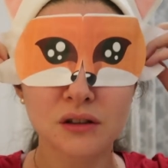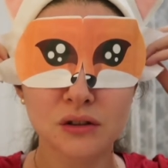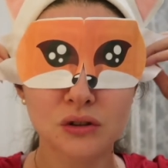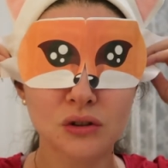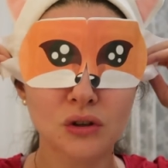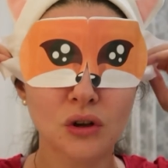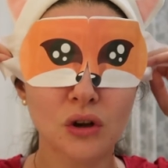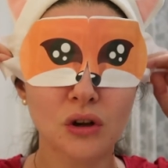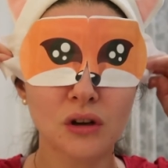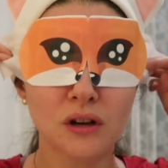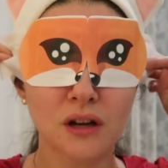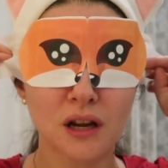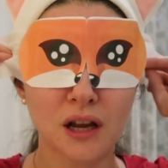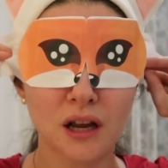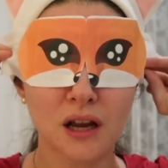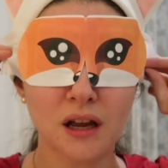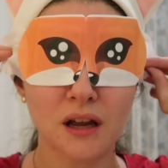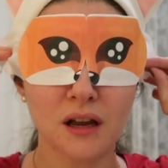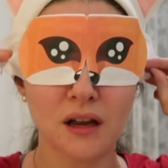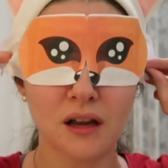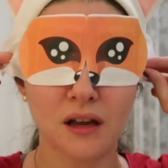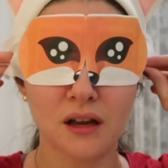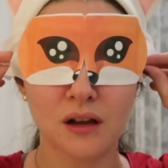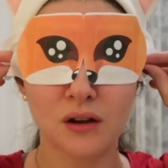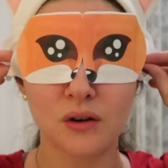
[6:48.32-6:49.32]

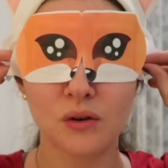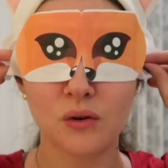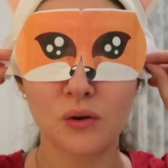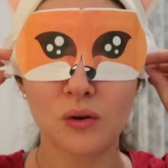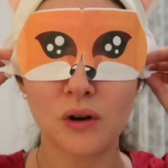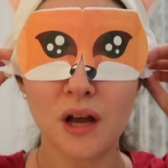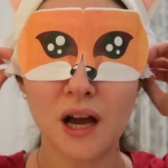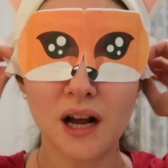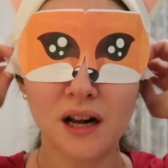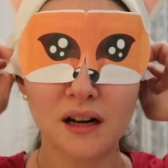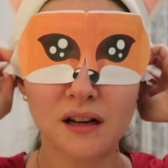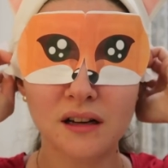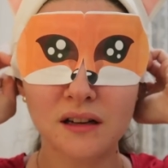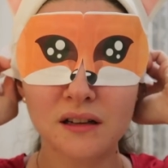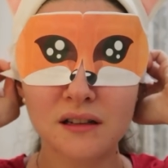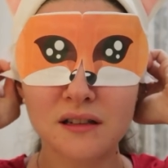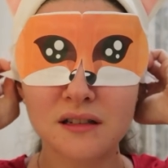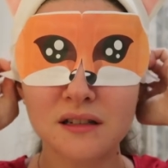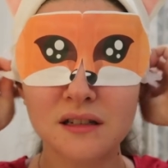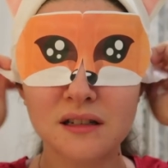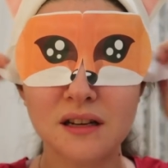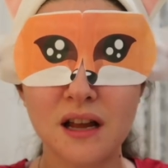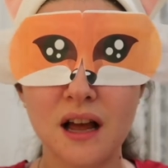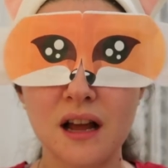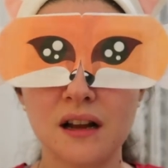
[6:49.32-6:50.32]
sonra
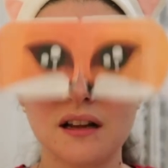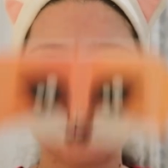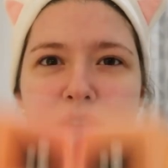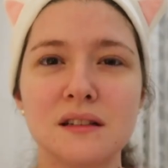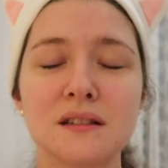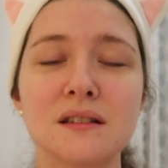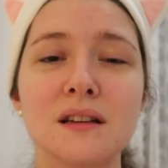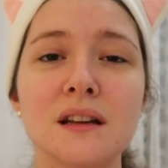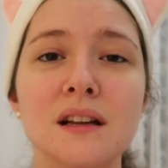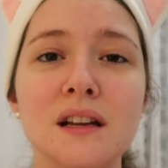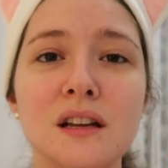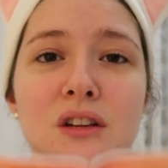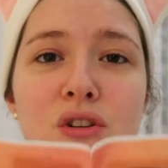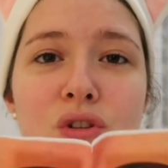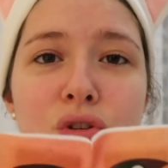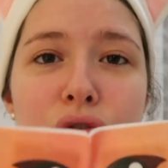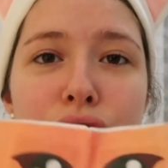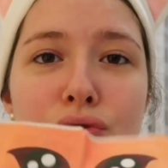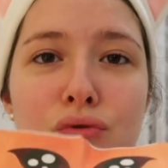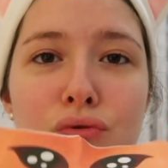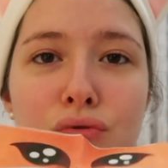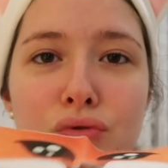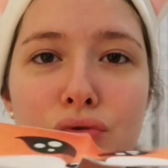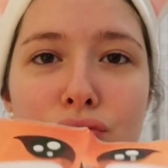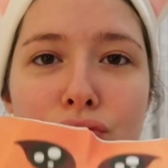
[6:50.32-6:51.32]
kulaklarınızın arkasına
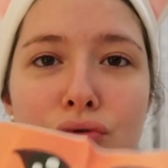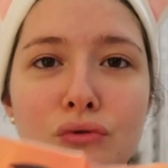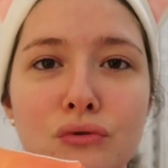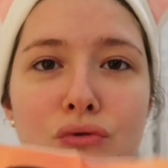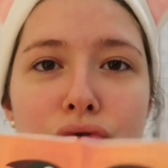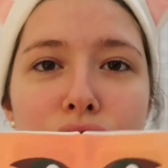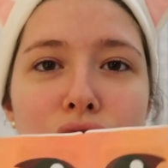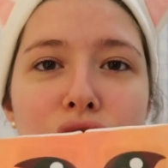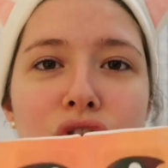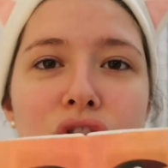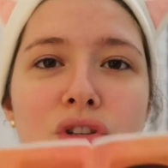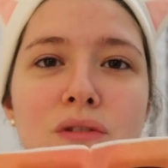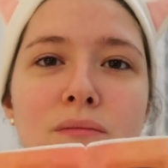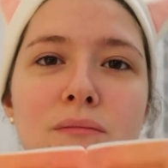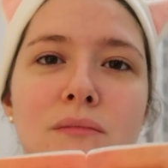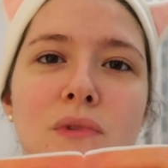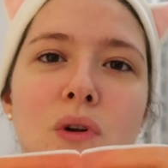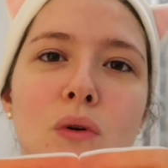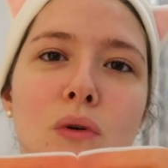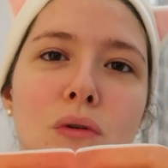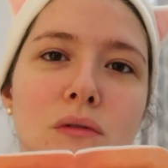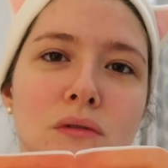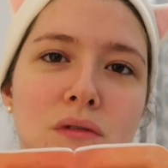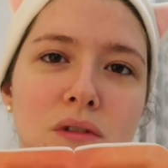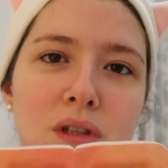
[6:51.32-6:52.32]
geçiriyorsunuz.
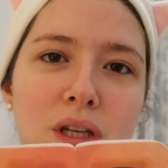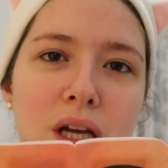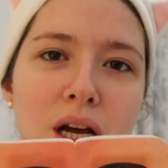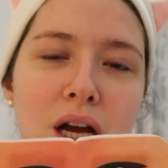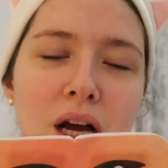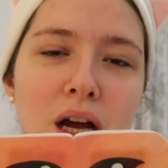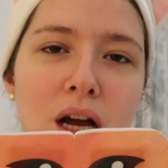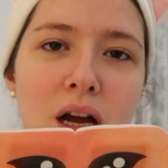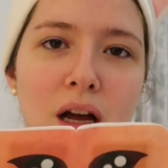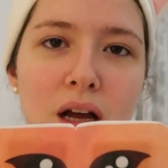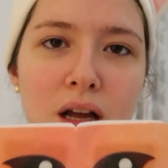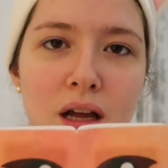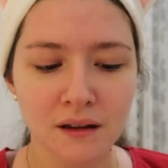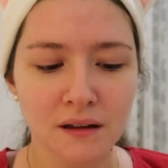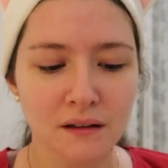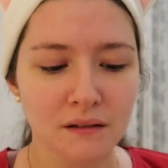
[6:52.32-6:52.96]
Şimdi oldu ya.